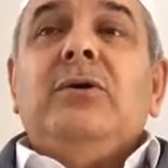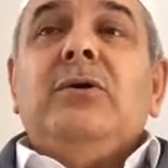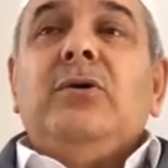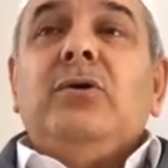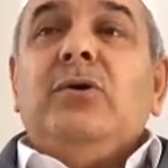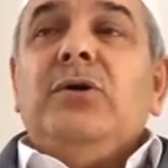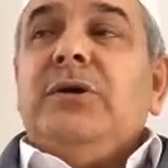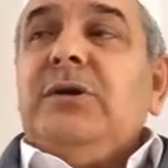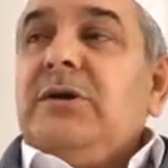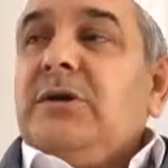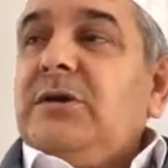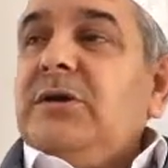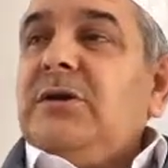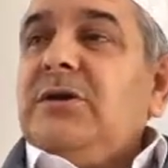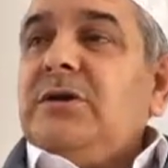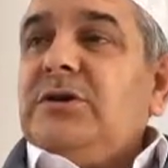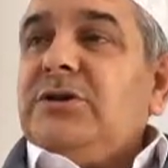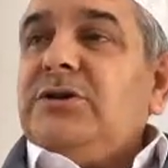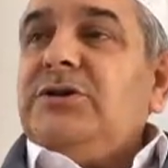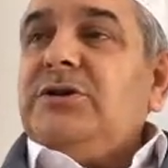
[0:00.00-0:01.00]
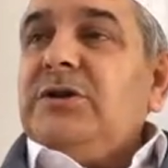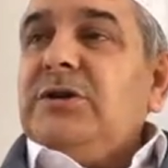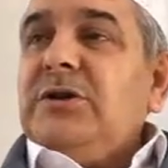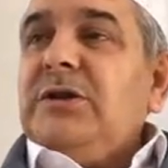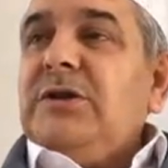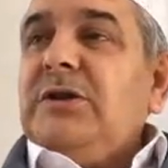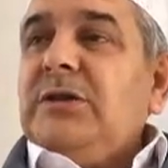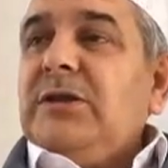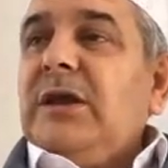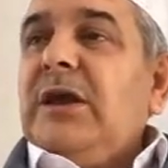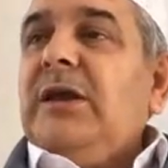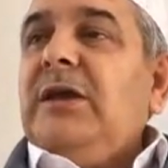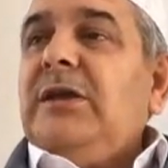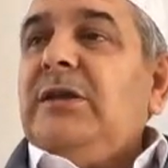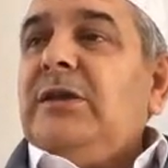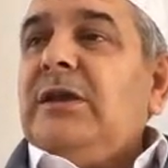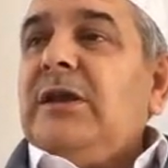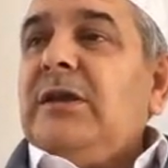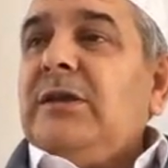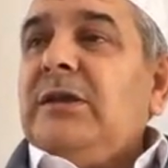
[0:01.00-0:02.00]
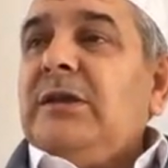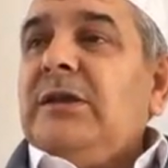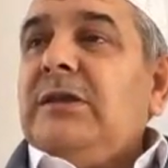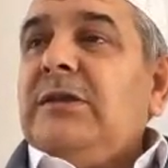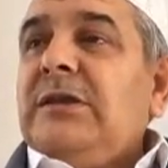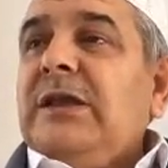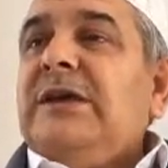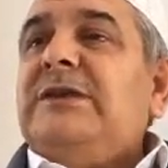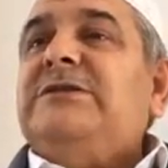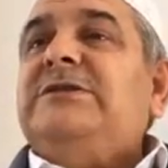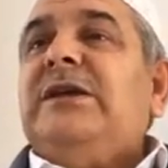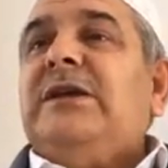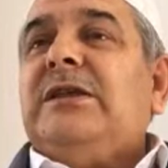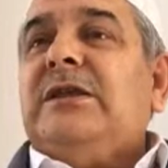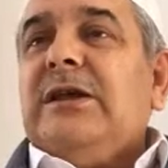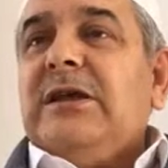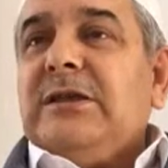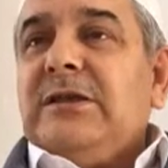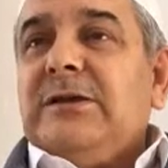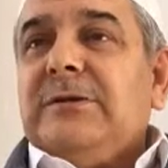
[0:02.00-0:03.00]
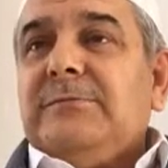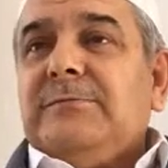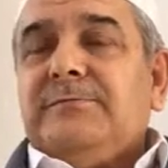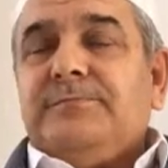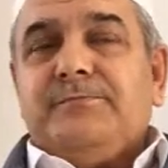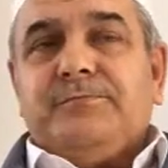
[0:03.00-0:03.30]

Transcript: o iki kişiyi teyit etti, destekledi.